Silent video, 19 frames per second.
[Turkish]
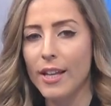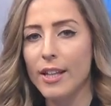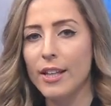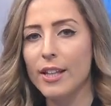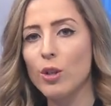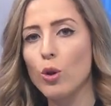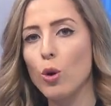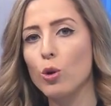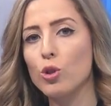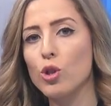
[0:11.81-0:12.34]

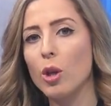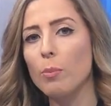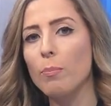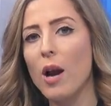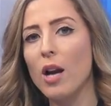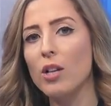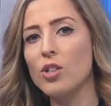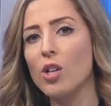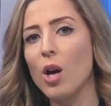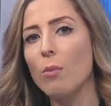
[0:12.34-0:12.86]
2 Ocak
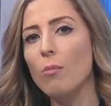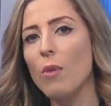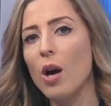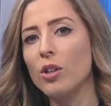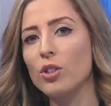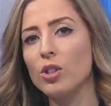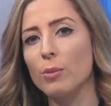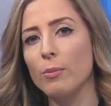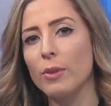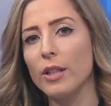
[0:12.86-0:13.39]
Perşembe
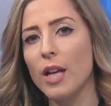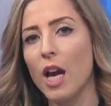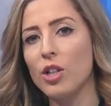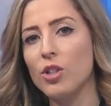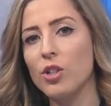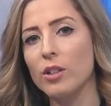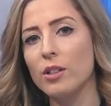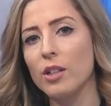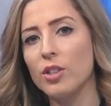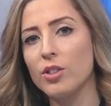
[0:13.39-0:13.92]
akşamı
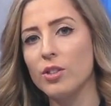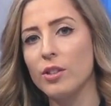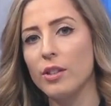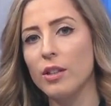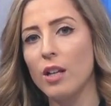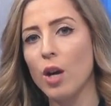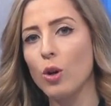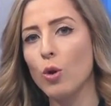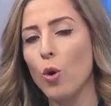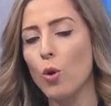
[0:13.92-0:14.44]

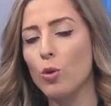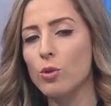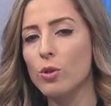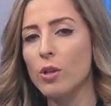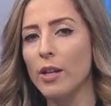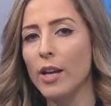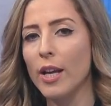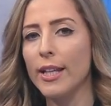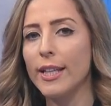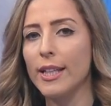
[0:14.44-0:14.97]
gerçekleştirilen
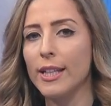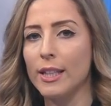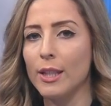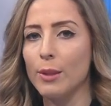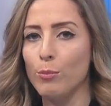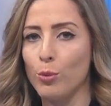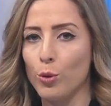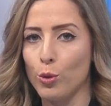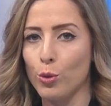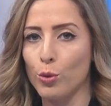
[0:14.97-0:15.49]
konsere
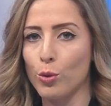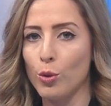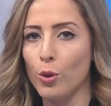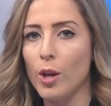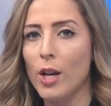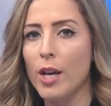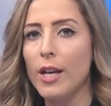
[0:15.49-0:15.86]
ilgi büyüktü.